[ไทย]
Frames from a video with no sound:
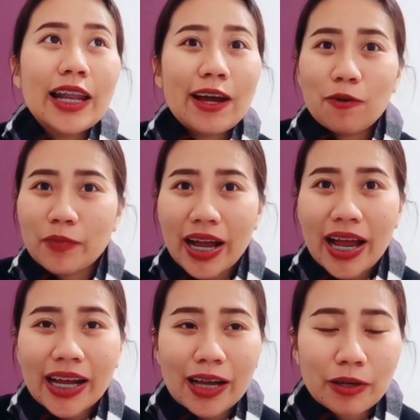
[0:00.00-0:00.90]
เร็ว
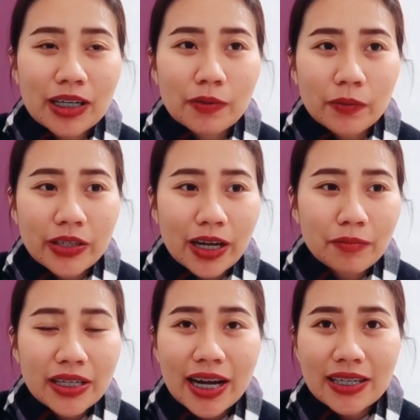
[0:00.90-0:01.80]
มากอะคือแบบยัง
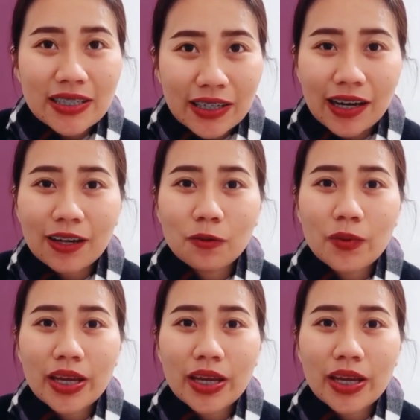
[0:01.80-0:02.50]
ไม่ทันถึงฮาโล